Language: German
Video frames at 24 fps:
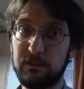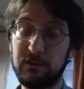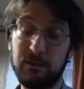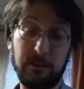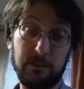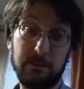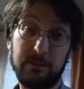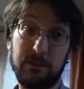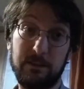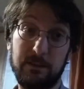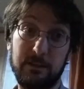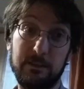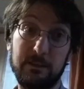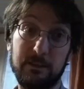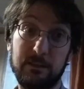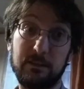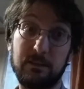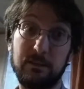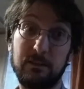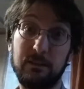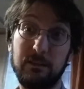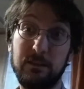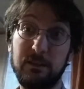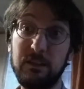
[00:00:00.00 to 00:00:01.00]
denn sie
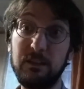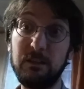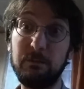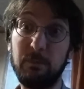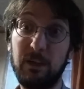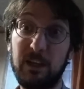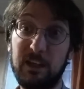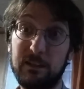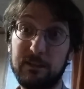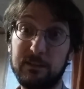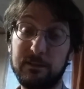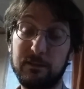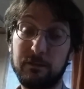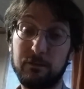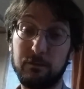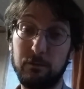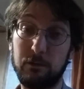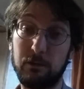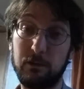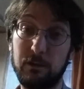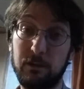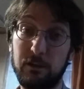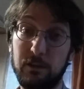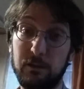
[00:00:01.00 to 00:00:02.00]
ist niemals
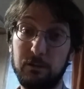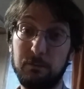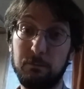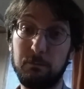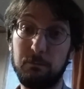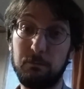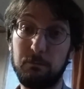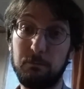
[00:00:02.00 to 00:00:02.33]
gültig.